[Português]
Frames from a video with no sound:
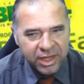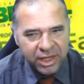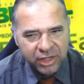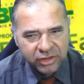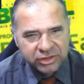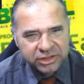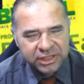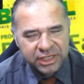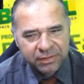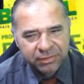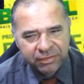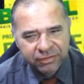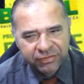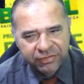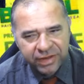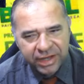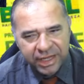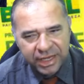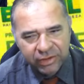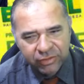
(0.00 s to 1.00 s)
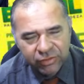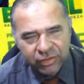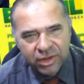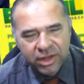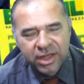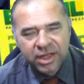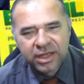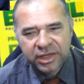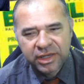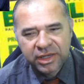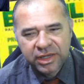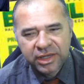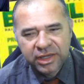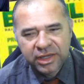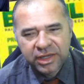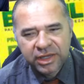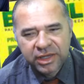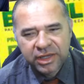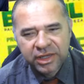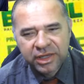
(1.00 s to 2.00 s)
Eu sempre falo
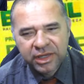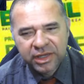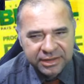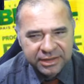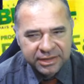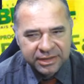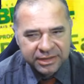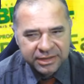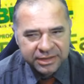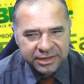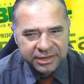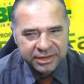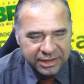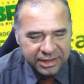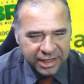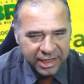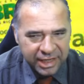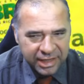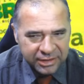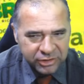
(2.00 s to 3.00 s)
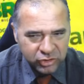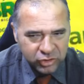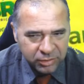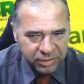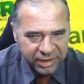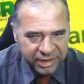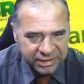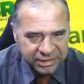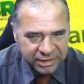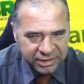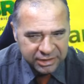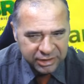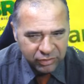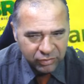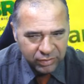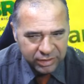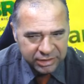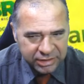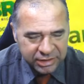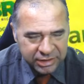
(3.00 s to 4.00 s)
sobre, esse, é, sobre essa
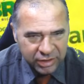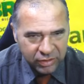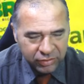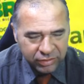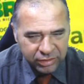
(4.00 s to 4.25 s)
situação.